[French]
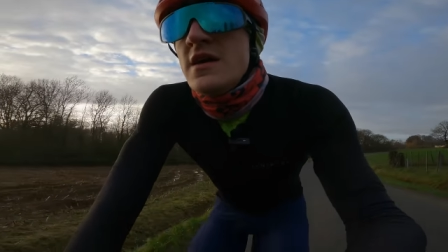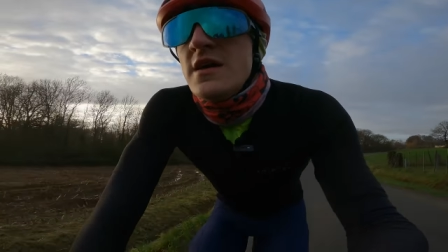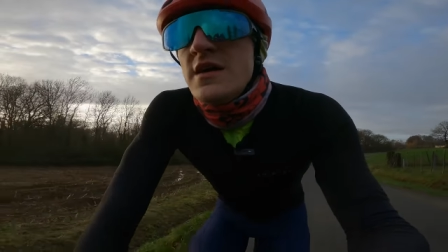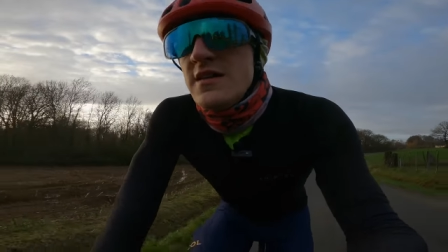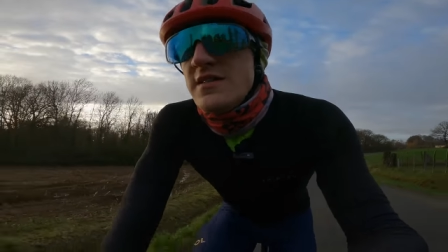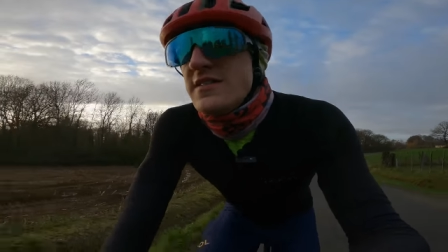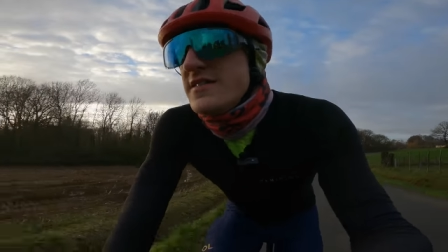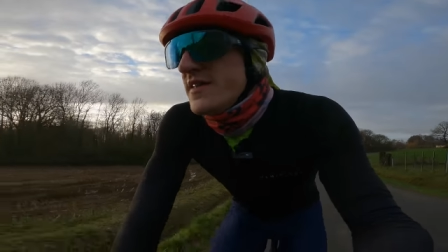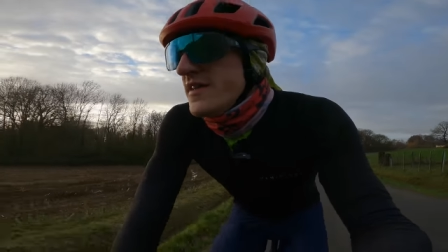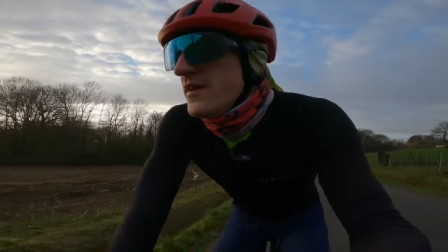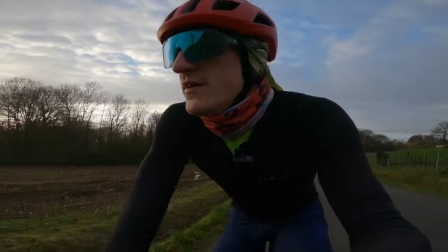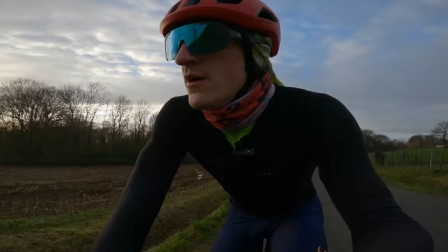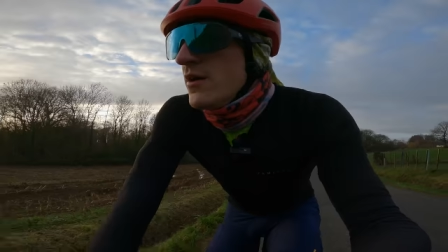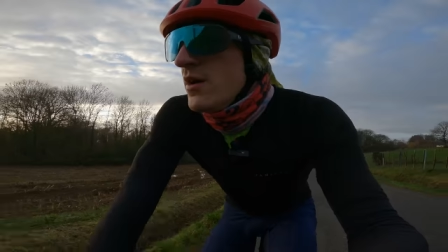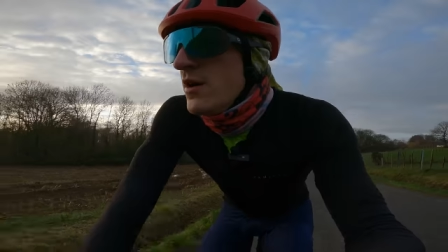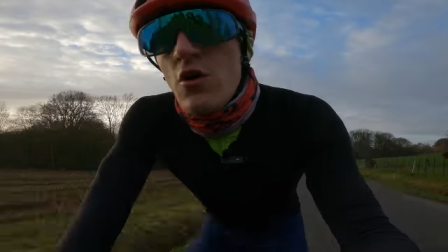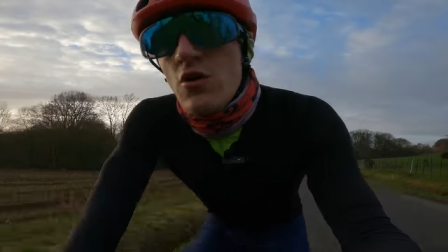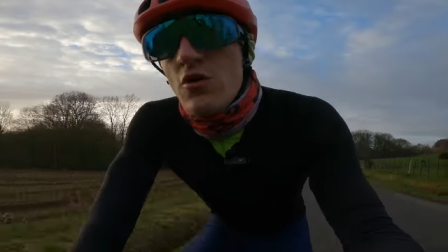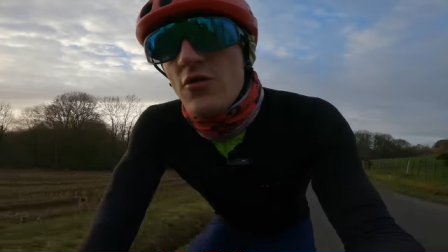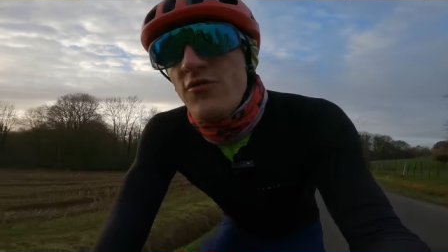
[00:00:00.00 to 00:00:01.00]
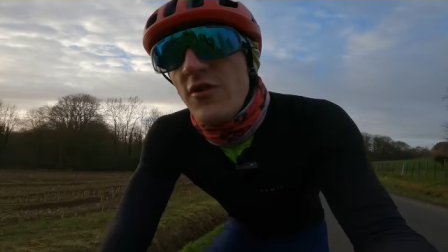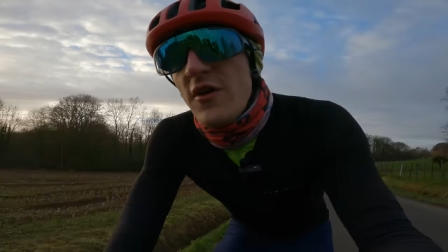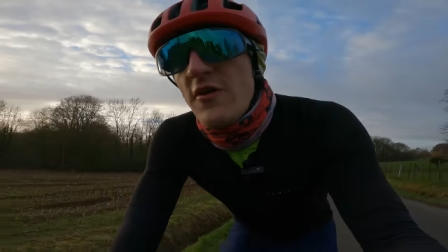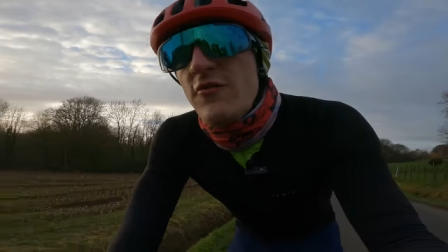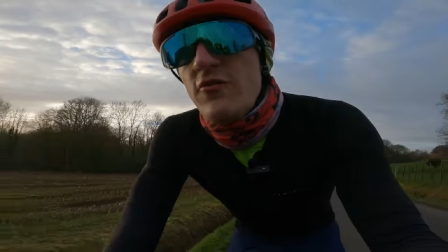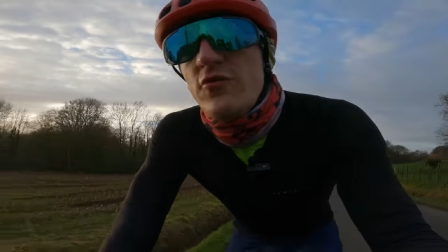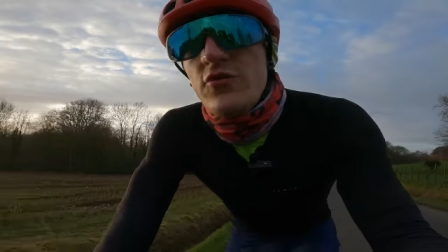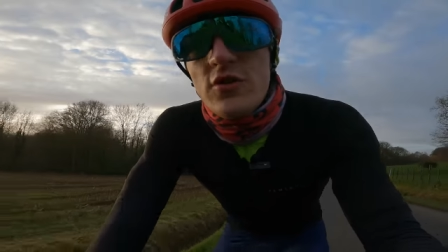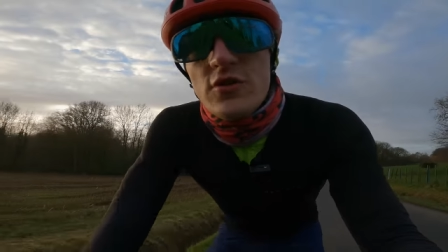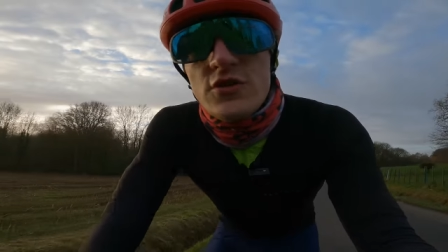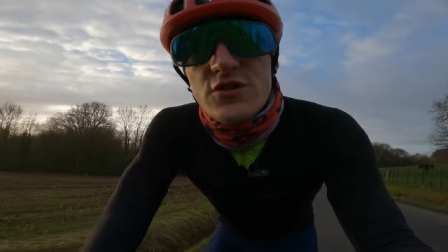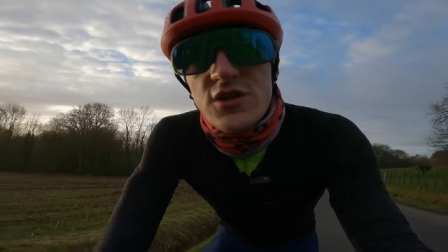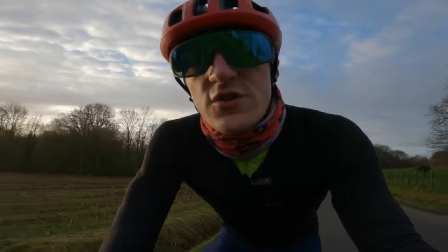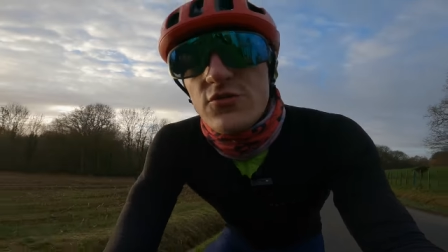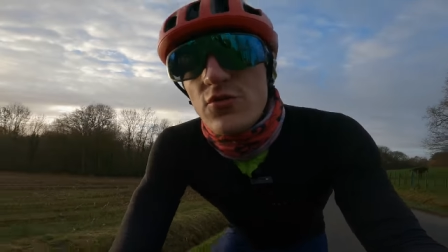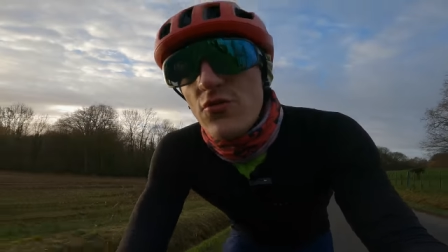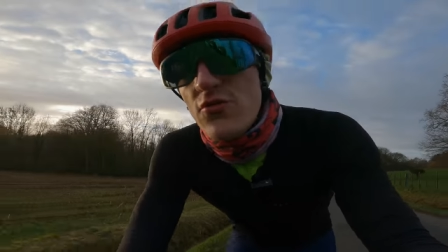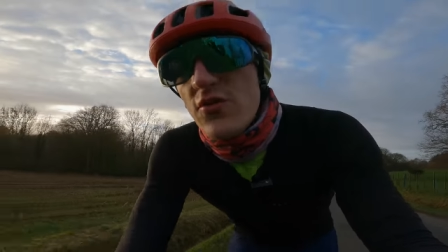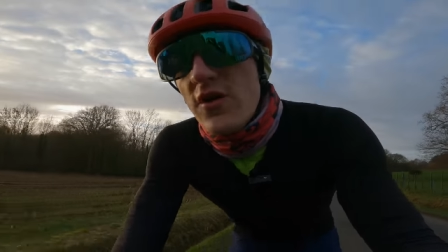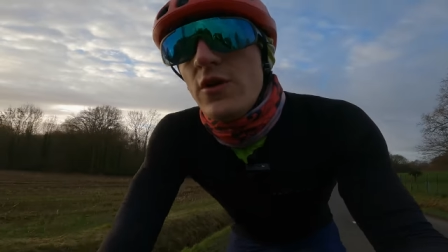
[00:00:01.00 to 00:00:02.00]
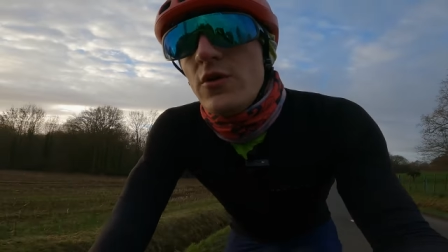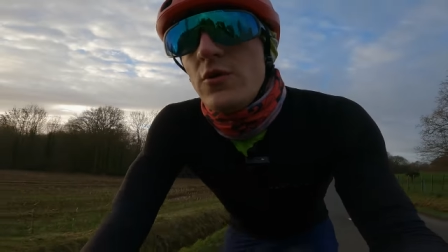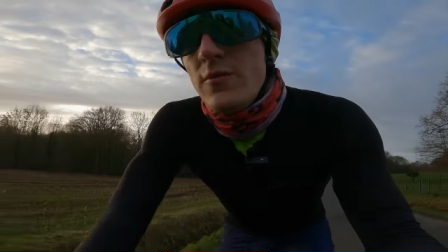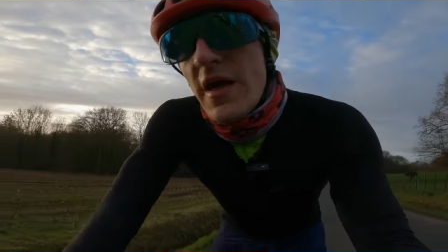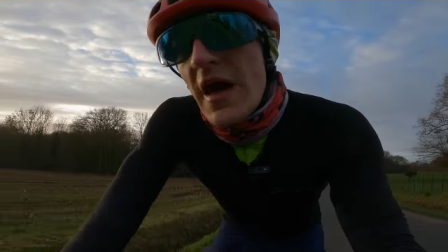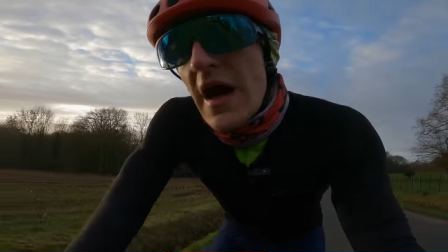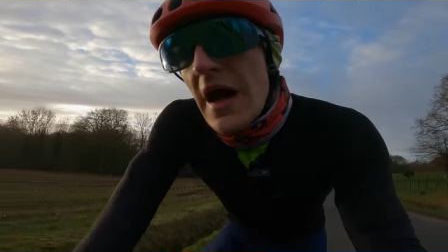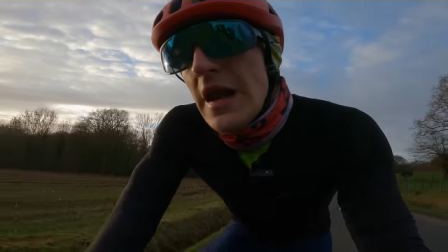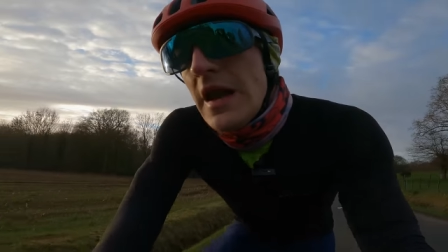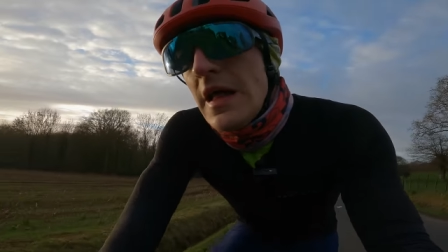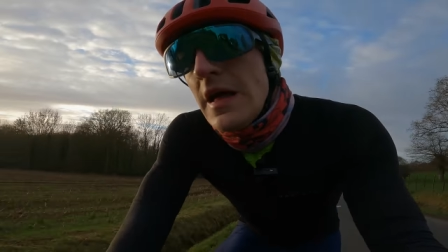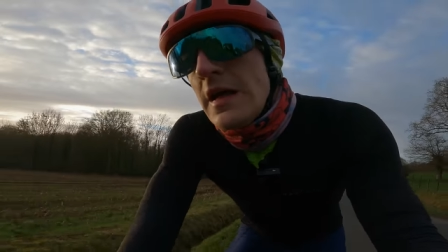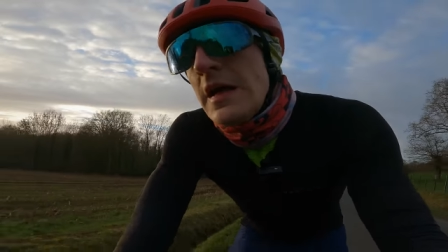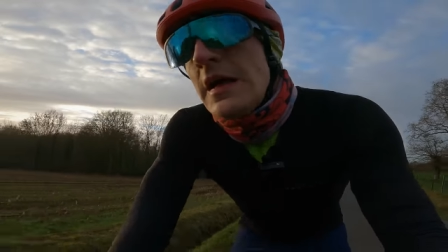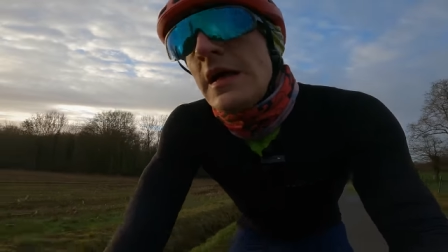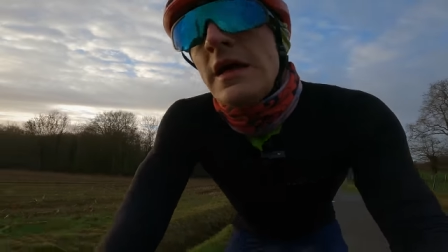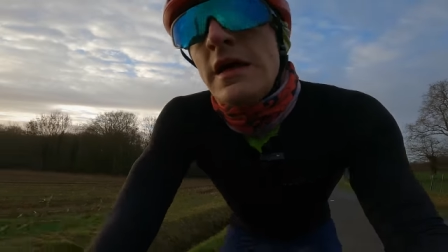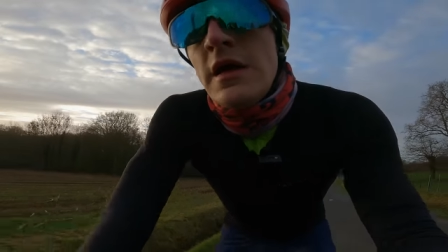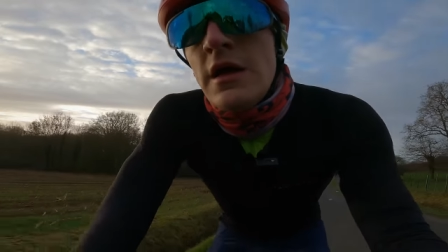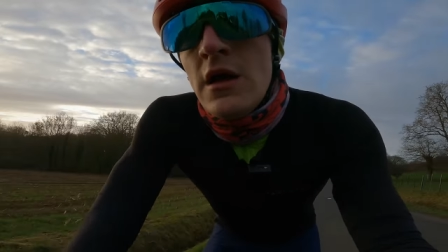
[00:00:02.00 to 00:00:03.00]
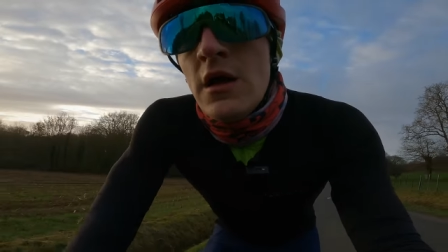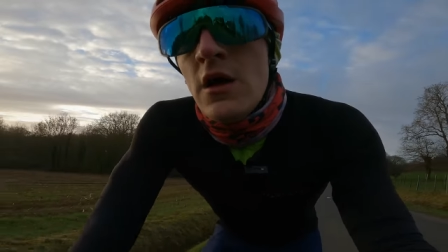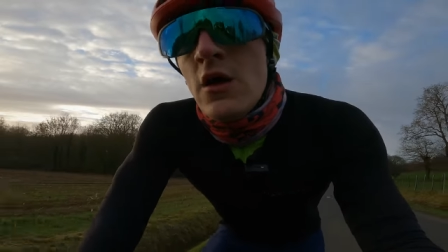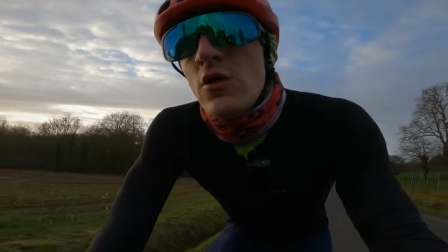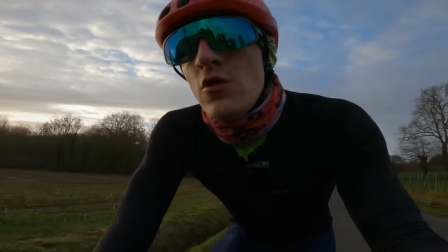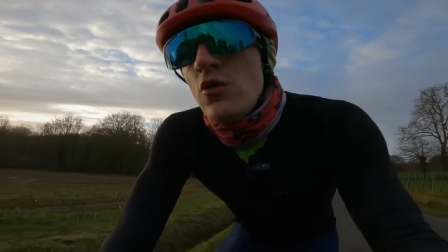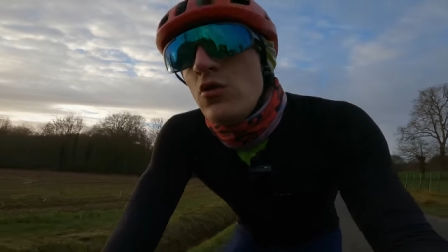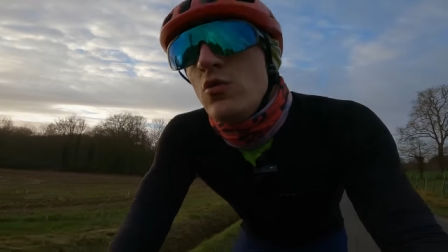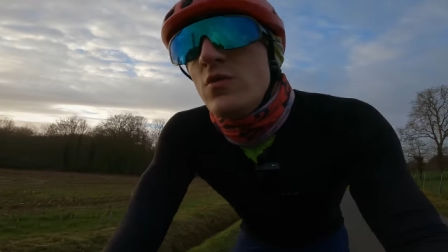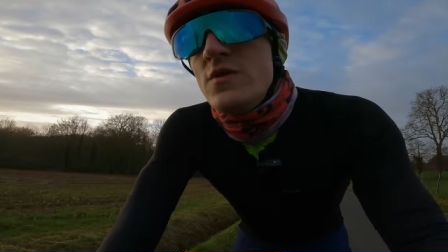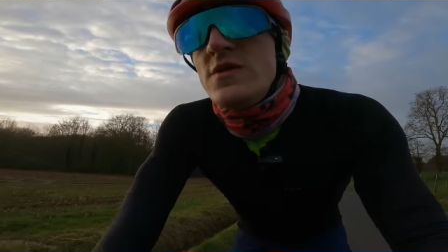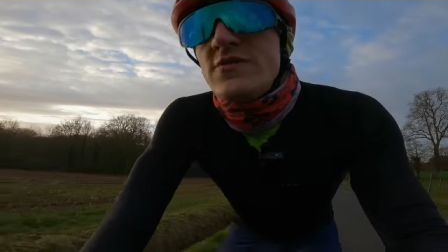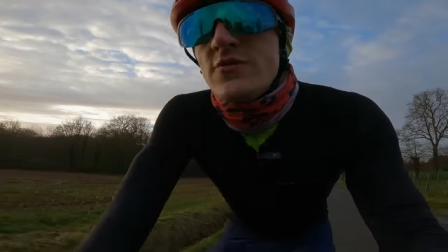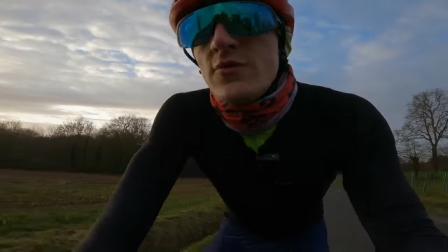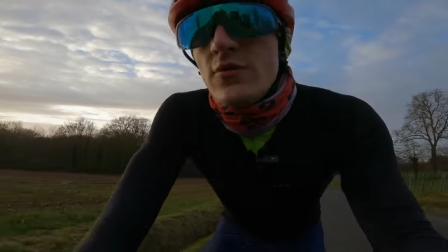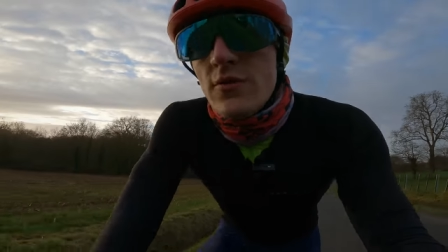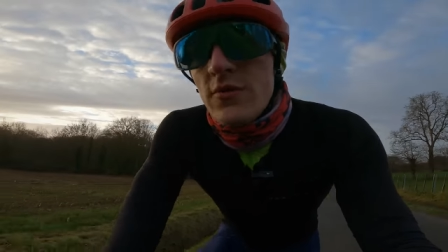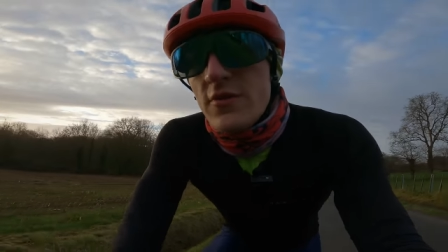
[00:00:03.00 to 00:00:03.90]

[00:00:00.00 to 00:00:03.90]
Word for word: Et c'est euh, en farfouillant que j'ai trouvé le Méral, le Louison.